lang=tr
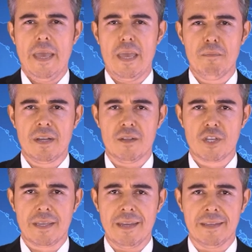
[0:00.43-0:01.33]
Hem
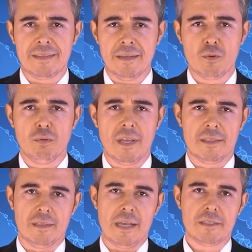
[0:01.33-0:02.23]
kaçak elektrik
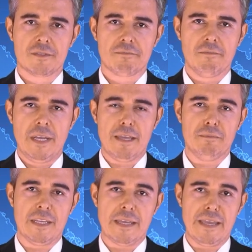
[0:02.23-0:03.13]
kullandılar
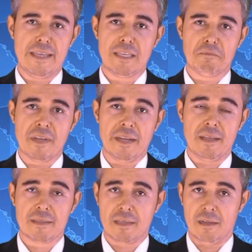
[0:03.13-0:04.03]
hem de
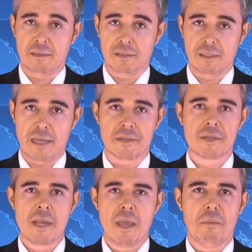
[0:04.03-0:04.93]
ekiplere
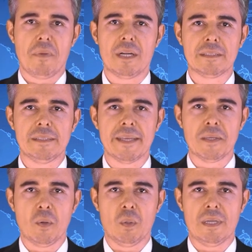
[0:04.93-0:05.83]
saldırdılar.
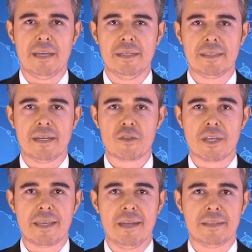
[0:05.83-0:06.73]
Mardin'deki olaylı
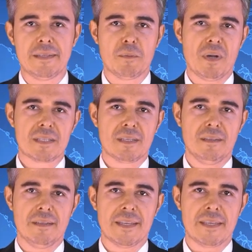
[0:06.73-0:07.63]
kaçak elektrik
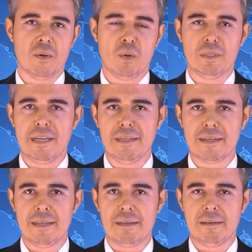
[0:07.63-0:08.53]
baskınındaki
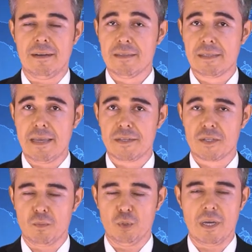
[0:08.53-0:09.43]
olaylara
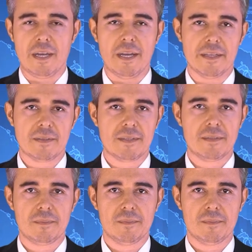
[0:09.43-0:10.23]
asker müdahale etti.